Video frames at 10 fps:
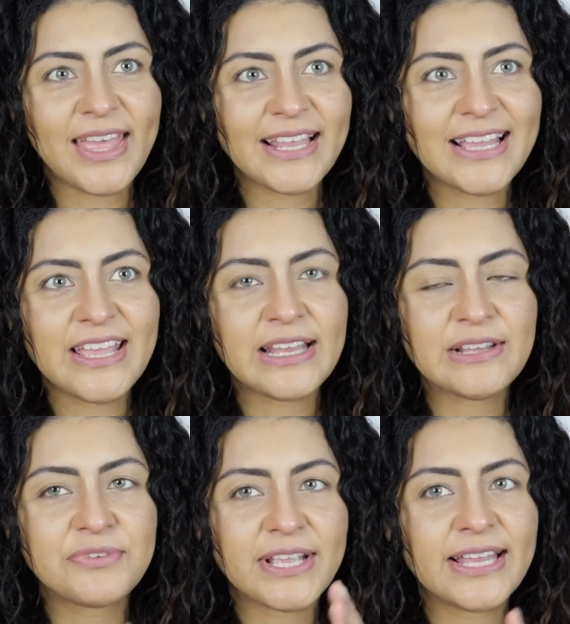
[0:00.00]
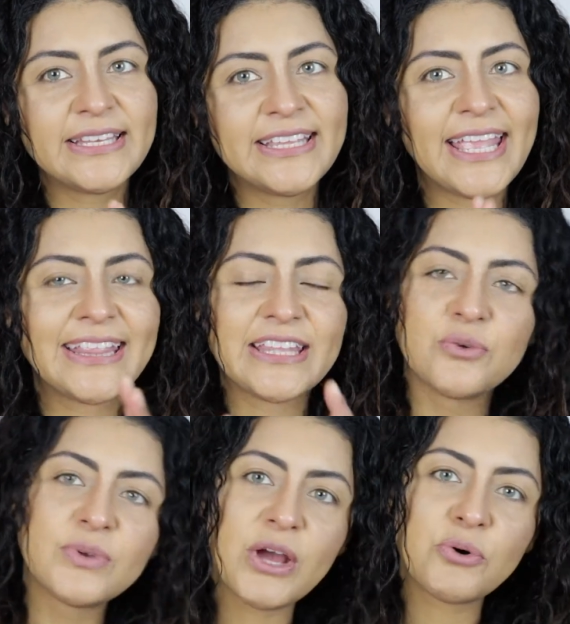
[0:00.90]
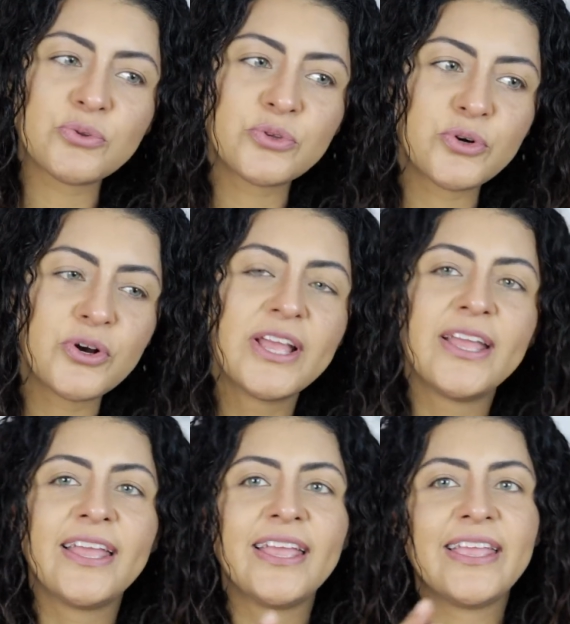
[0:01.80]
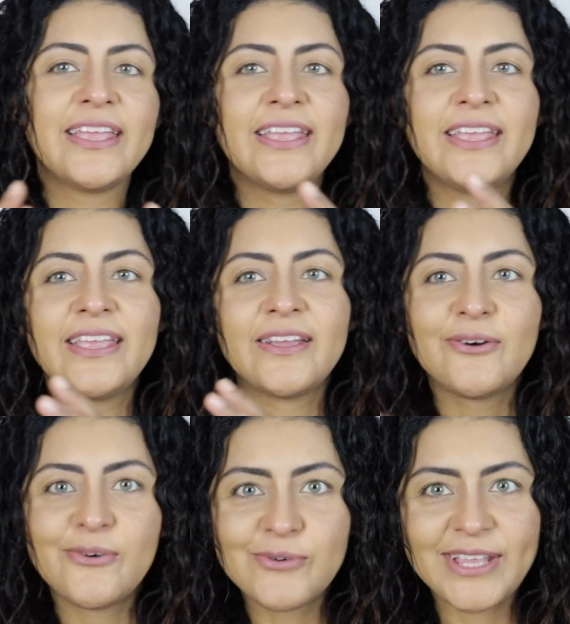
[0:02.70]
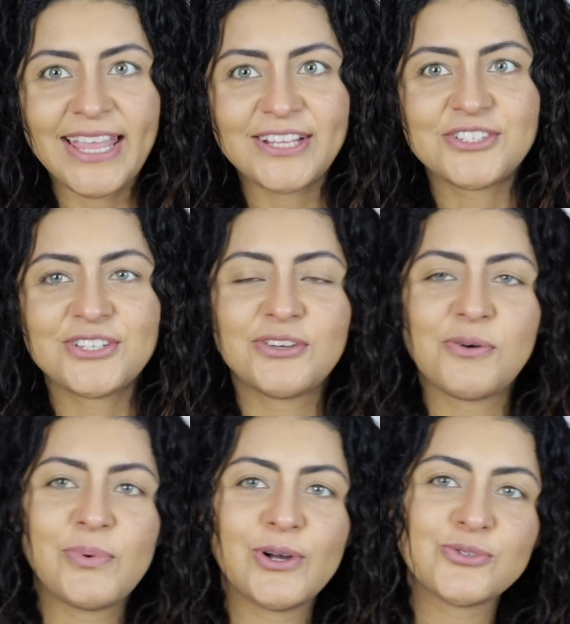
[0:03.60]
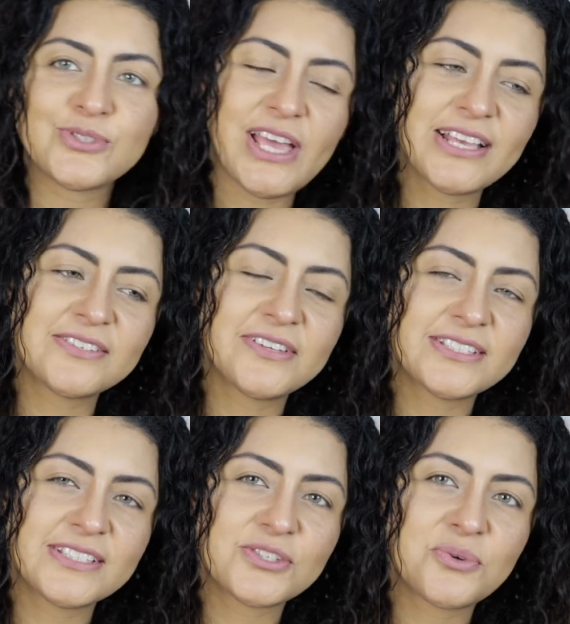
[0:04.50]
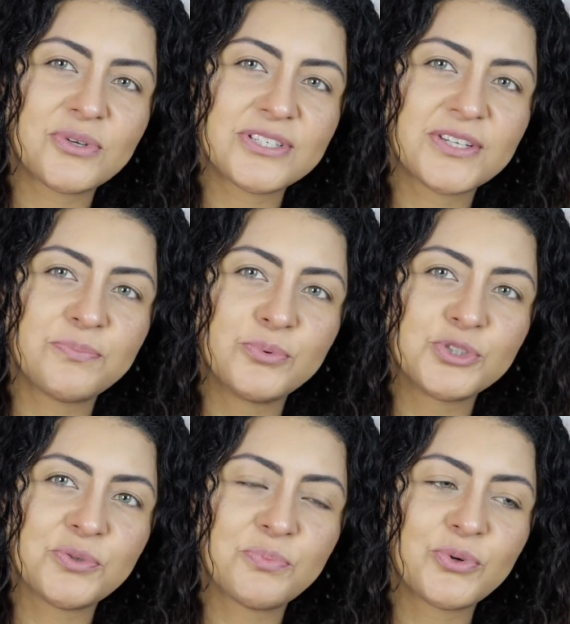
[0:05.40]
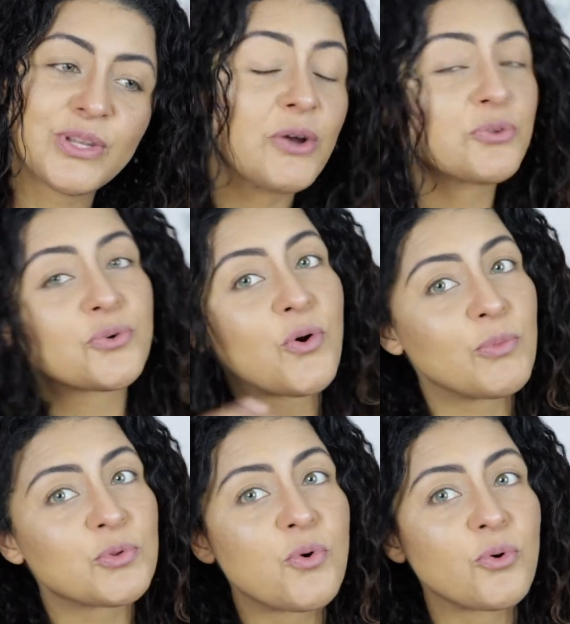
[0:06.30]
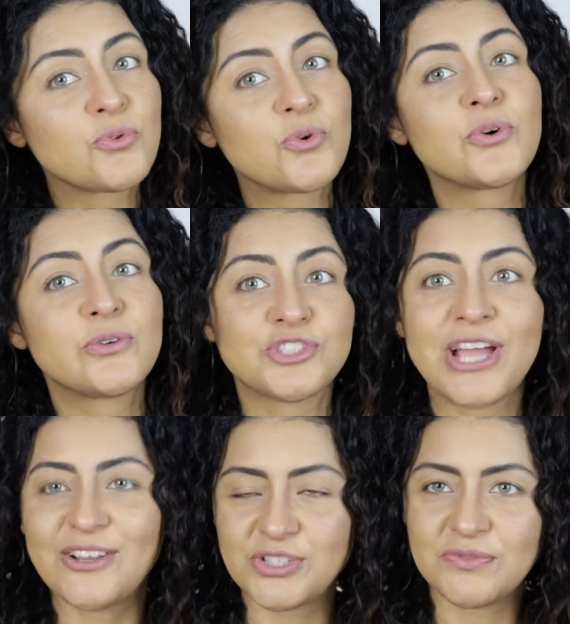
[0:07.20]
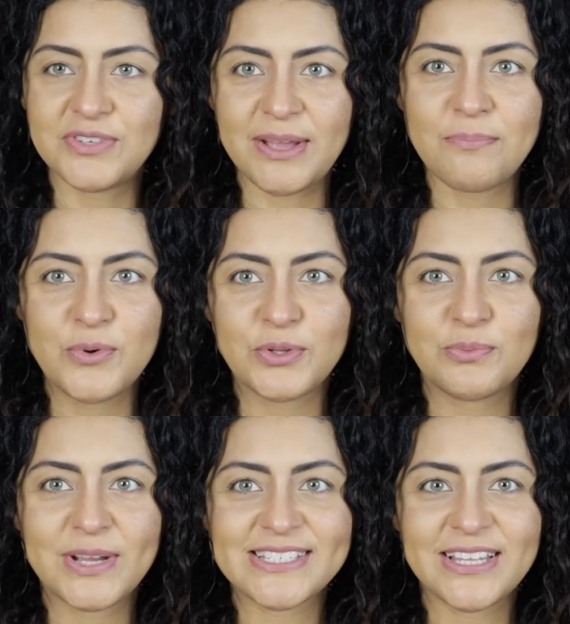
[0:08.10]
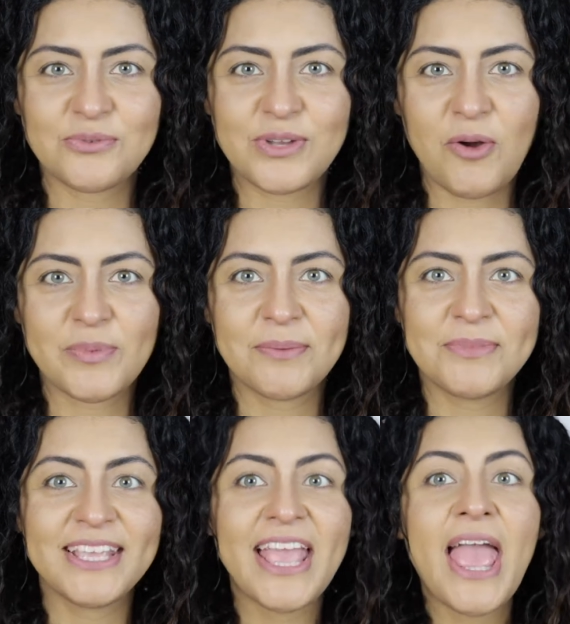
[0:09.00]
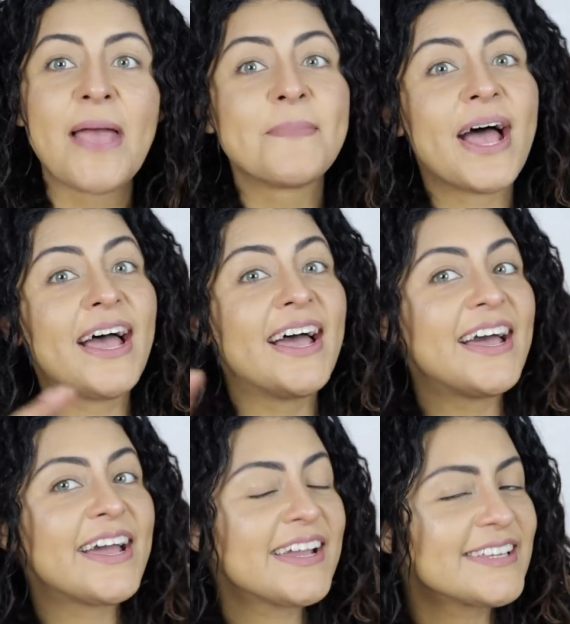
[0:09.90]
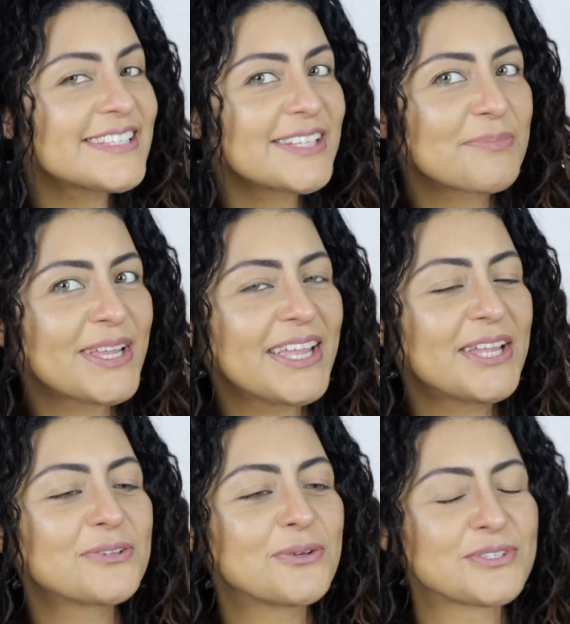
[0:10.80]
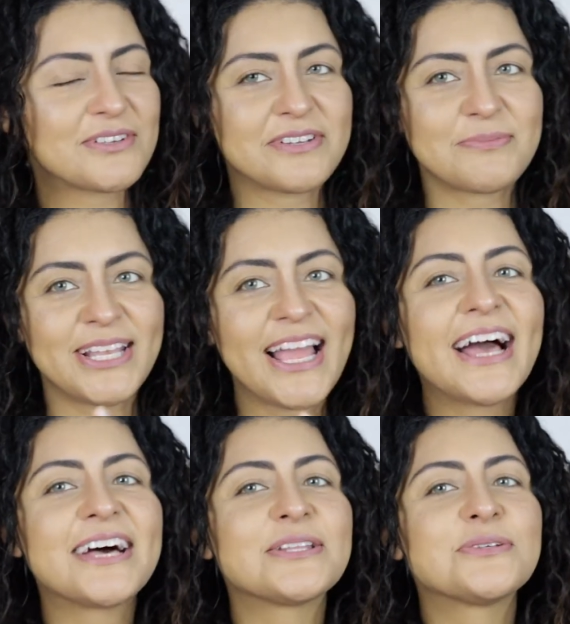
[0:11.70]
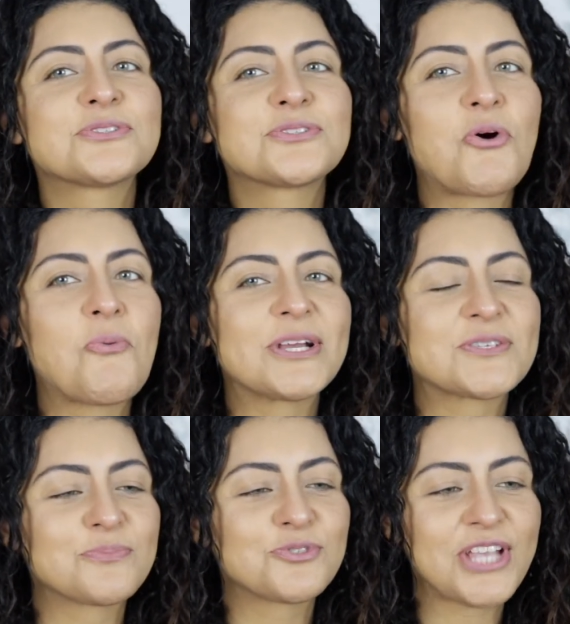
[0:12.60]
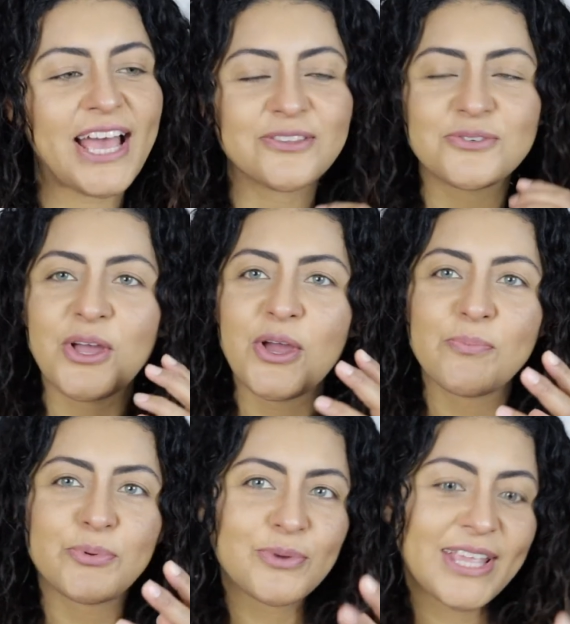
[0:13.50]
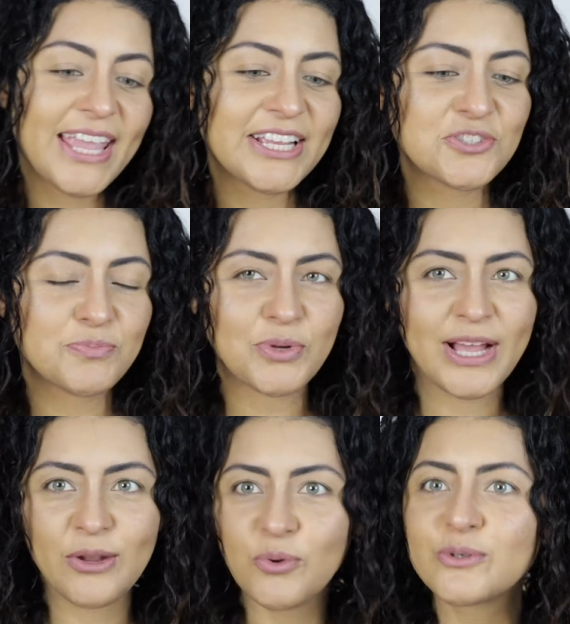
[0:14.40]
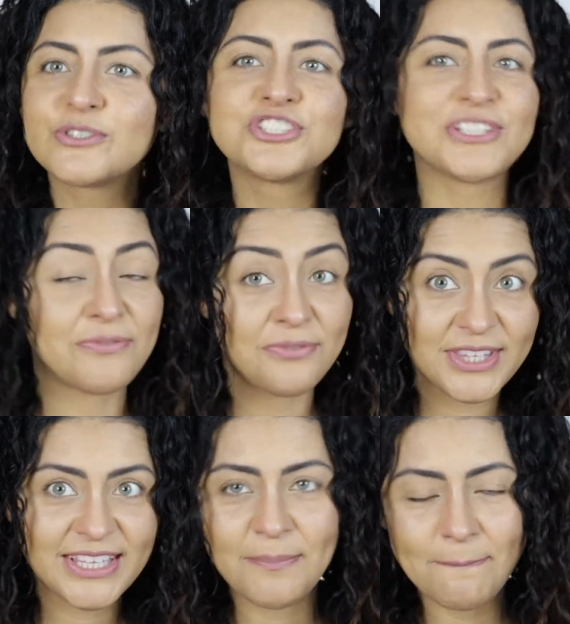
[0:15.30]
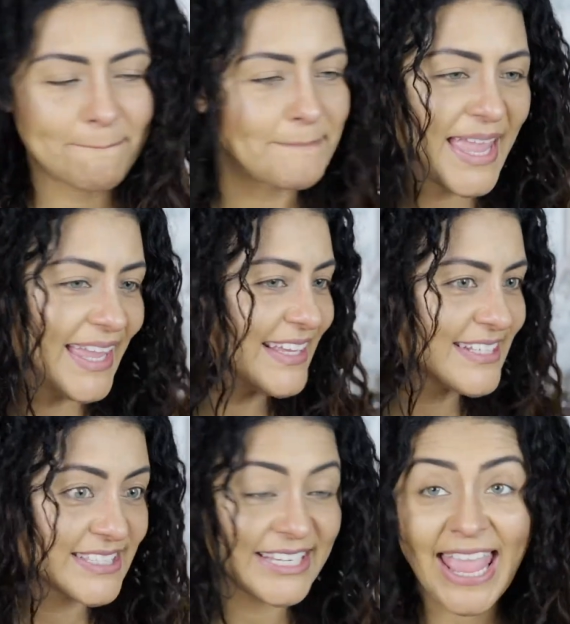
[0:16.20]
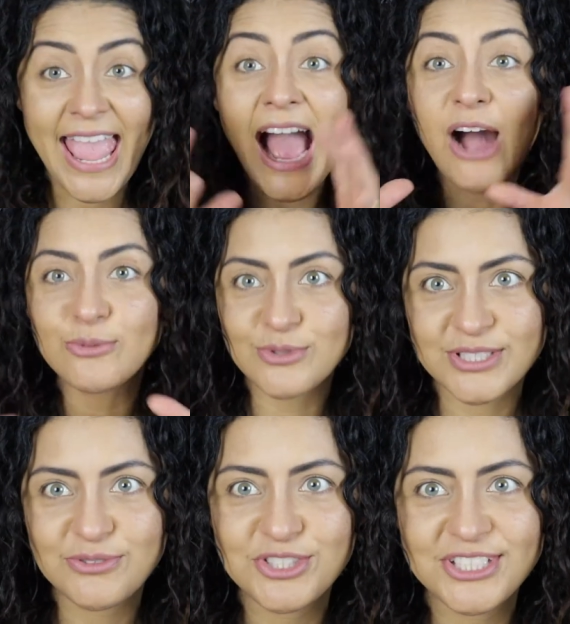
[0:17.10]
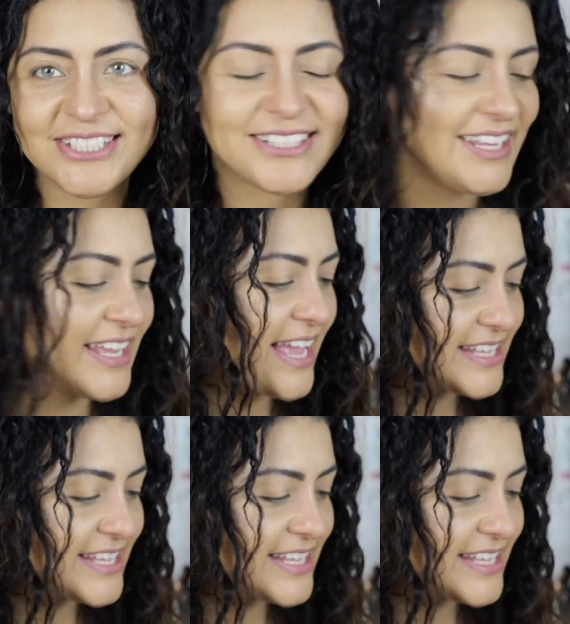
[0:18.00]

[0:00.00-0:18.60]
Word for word: Ela, ela fica ali entre o neutro e o quente. Então eu posso usar às vezes as cores que puxam para o neutro, como do contorno, eu já acho que fica muito mais natural para mim, mas também tons avermelhados, tom mais puxado para o quente, para o calor, já fica bem assim, realça, eu diria, né?